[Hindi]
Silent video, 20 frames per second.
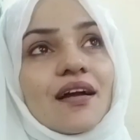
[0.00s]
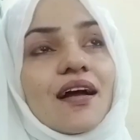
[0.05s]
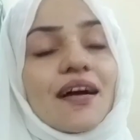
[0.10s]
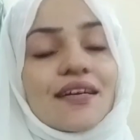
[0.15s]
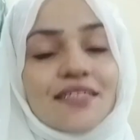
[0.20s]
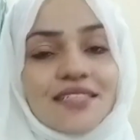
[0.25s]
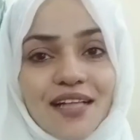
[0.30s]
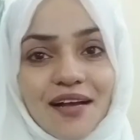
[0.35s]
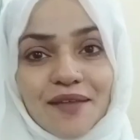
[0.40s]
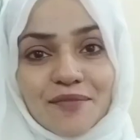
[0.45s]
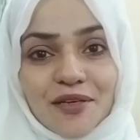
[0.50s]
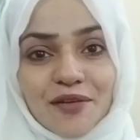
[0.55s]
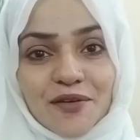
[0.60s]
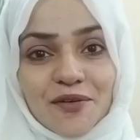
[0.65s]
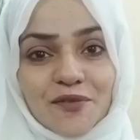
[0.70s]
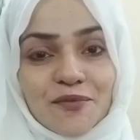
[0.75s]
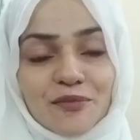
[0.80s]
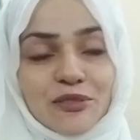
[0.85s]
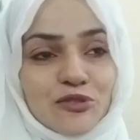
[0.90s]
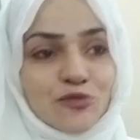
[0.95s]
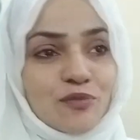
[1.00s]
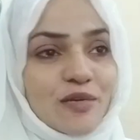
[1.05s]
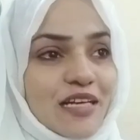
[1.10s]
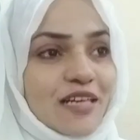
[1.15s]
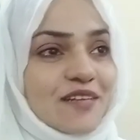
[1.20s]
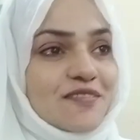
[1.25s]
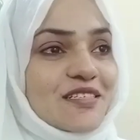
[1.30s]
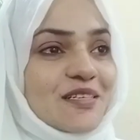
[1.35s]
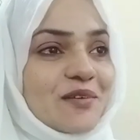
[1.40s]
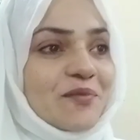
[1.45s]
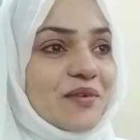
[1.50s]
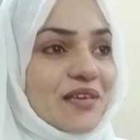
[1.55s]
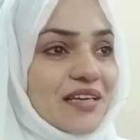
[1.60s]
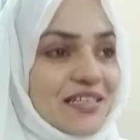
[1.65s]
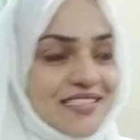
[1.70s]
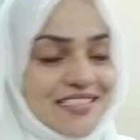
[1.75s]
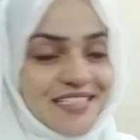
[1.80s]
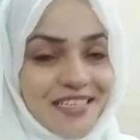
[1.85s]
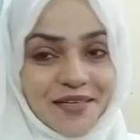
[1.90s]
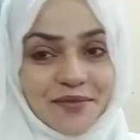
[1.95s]
अस्सलाम वालेकुम मैं शमैला वसीम
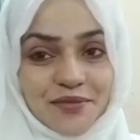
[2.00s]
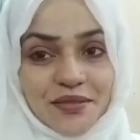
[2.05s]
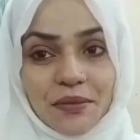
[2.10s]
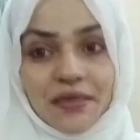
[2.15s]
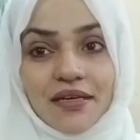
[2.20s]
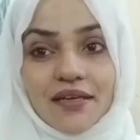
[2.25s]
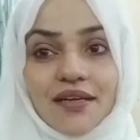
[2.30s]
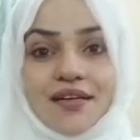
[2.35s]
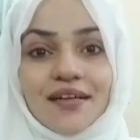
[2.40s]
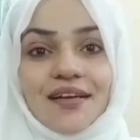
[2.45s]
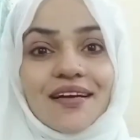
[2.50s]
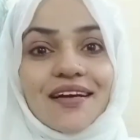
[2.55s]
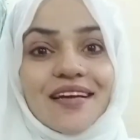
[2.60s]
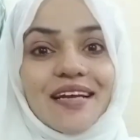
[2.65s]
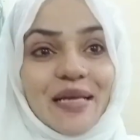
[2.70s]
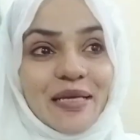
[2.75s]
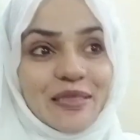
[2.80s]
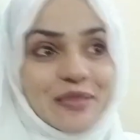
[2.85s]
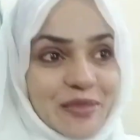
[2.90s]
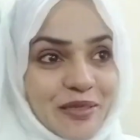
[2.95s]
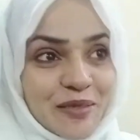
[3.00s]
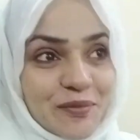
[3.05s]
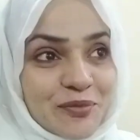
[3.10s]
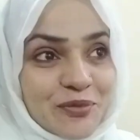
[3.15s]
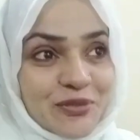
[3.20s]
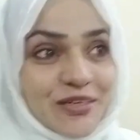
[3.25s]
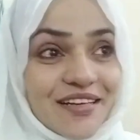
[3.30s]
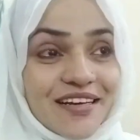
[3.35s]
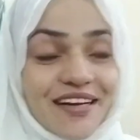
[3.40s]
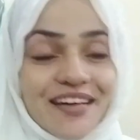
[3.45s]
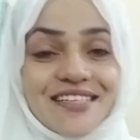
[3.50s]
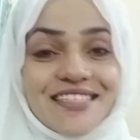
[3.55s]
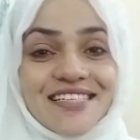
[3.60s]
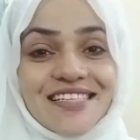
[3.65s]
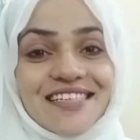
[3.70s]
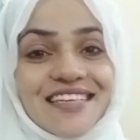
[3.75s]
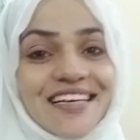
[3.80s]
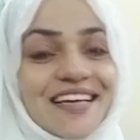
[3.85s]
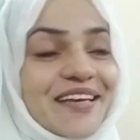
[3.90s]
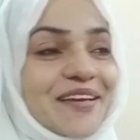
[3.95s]
कैसे हैं आप सब इतनी बुरी
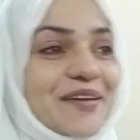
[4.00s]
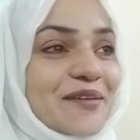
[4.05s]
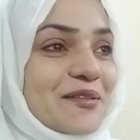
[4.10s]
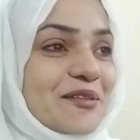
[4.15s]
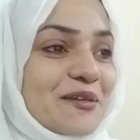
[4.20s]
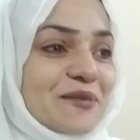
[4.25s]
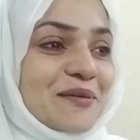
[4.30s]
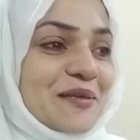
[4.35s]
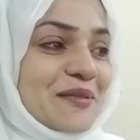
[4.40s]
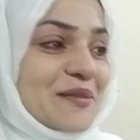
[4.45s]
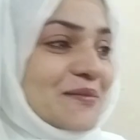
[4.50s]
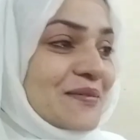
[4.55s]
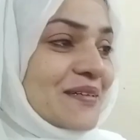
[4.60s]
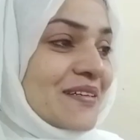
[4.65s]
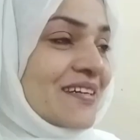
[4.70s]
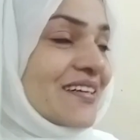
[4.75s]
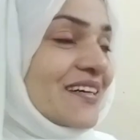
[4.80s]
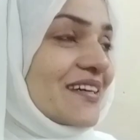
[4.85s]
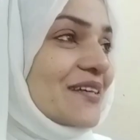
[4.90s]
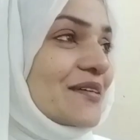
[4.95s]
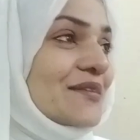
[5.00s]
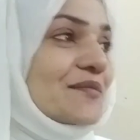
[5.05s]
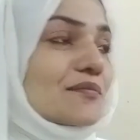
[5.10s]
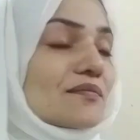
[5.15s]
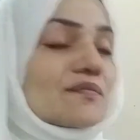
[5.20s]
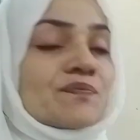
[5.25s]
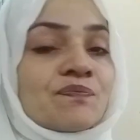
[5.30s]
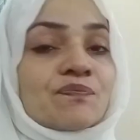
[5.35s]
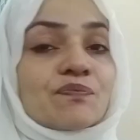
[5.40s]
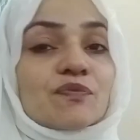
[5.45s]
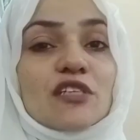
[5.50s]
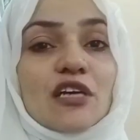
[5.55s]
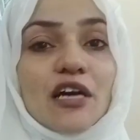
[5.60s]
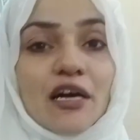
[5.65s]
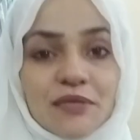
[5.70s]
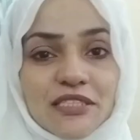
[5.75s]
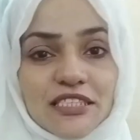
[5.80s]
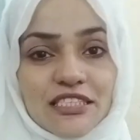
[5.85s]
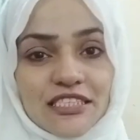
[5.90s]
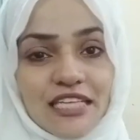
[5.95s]
खांसी आई कि तोबा तोबा तो
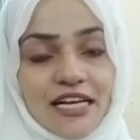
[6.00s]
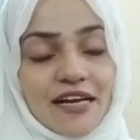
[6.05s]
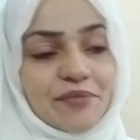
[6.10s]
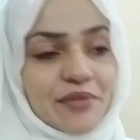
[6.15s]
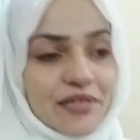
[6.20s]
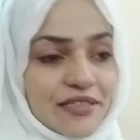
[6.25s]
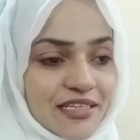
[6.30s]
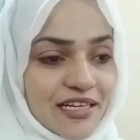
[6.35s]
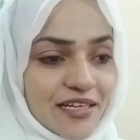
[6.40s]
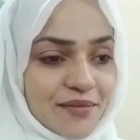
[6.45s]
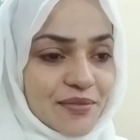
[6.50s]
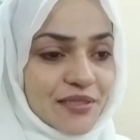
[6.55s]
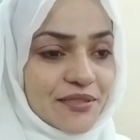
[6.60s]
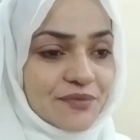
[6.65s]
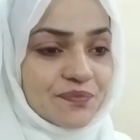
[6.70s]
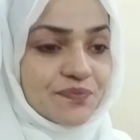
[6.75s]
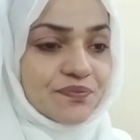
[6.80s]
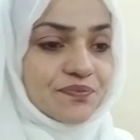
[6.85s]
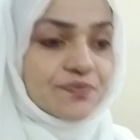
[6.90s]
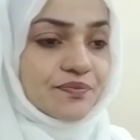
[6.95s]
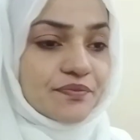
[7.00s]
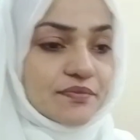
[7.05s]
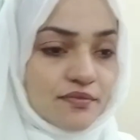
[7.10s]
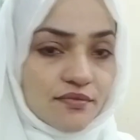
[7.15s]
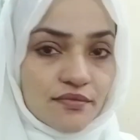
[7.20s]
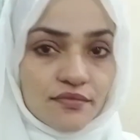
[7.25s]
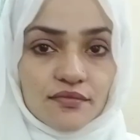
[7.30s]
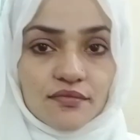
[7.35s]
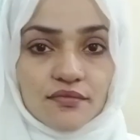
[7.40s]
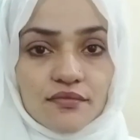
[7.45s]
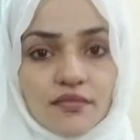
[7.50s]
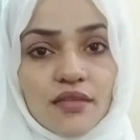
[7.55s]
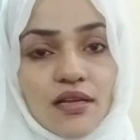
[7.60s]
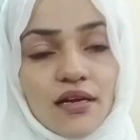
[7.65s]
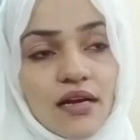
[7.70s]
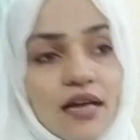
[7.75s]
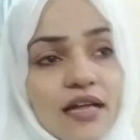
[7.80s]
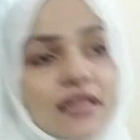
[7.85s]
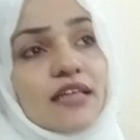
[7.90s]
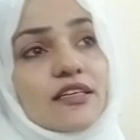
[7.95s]
अभी जी शाम का टाइम है
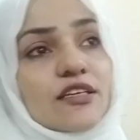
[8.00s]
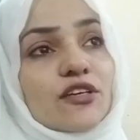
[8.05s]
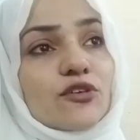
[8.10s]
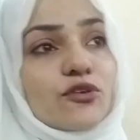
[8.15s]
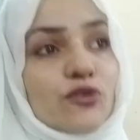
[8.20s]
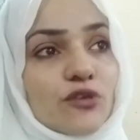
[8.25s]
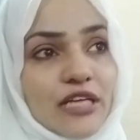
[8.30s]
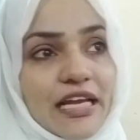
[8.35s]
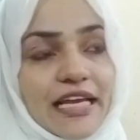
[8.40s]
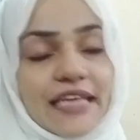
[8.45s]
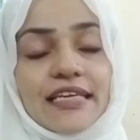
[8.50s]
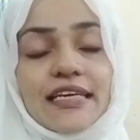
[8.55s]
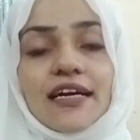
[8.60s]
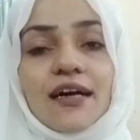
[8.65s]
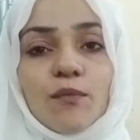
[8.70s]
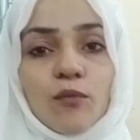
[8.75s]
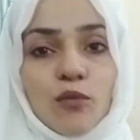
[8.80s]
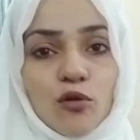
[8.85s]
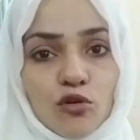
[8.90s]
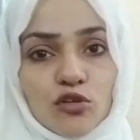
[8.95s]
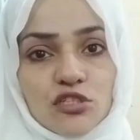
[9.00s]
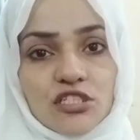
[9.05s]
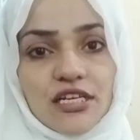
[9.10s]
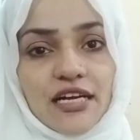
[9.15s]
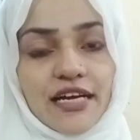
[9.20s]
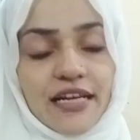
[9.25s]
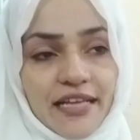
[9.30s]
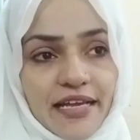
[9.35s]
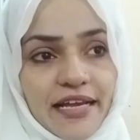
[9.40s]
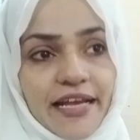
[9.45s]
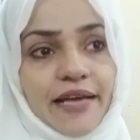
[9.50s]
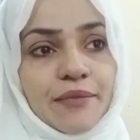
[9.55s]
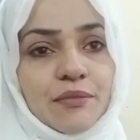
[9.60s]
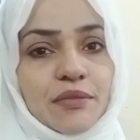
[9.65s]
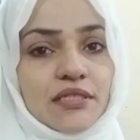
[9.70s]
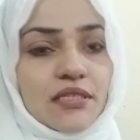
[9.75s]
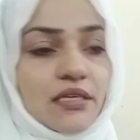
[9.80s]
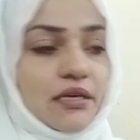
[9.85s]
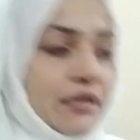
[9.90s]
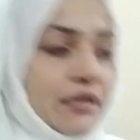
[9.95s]
खाला की कॉल आई कि हम लोग जा रहे हैं अहमद के